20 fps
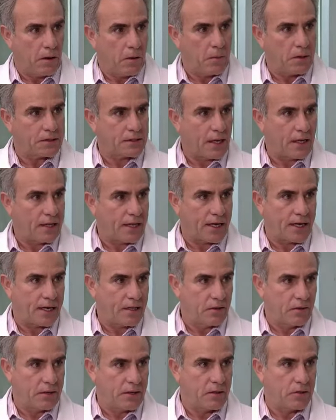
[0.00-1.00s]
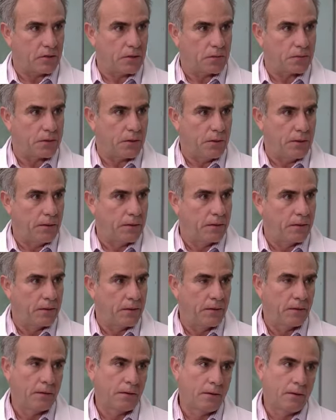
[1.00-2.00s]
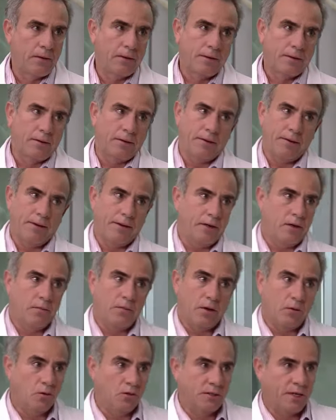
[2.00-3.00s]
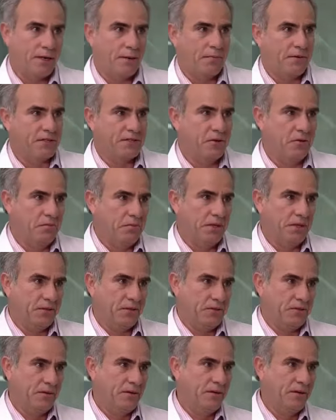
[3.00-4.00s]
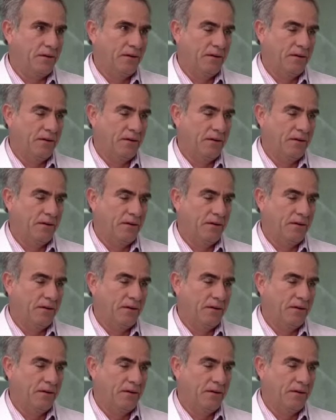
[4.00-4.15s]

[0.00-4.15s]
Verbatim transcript: No me están dejando ninguna opción. Y no me gusta la presión, Víctor.